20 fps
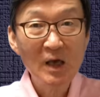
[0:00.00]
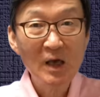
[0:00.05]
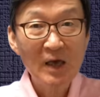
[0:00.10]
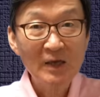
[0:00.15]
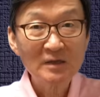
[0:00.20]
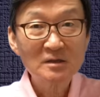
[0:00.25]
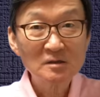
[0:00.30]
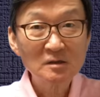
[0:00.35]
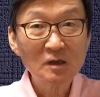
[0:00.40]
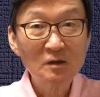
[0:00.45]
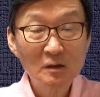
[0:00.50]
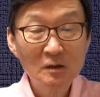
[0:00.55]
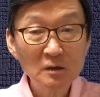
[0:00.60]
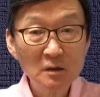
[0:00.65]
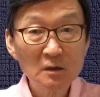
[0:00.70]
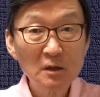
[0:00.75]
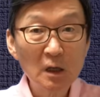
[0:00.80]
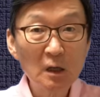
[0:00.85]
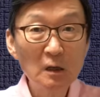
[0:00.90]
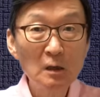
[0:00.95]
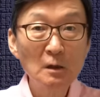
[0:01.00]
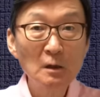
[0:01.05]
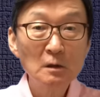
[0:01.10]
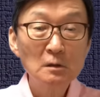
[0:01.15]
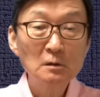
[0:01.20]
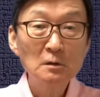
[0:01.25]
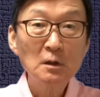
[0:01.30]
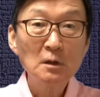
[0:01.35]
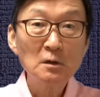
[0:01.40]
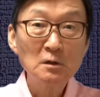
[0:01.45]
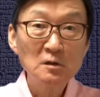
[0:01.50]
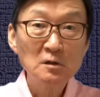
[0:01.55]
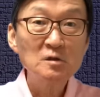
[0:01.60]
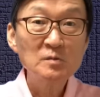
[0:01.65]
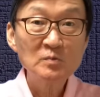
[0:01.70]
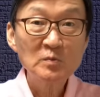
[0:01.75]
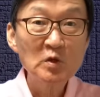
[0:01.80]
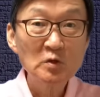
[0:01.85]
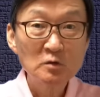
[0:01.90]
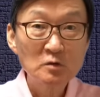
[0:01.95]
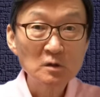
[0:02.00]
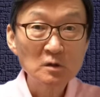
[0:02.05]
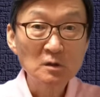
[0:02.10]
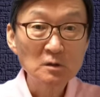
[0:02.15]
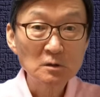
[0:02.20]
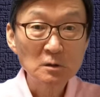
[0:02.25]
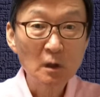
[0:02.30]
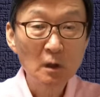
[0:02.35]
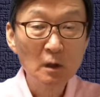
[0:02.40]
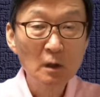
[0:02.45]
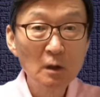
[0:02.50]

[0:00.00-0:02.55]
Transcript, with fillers: 했었는데 그게 20년 전이죠.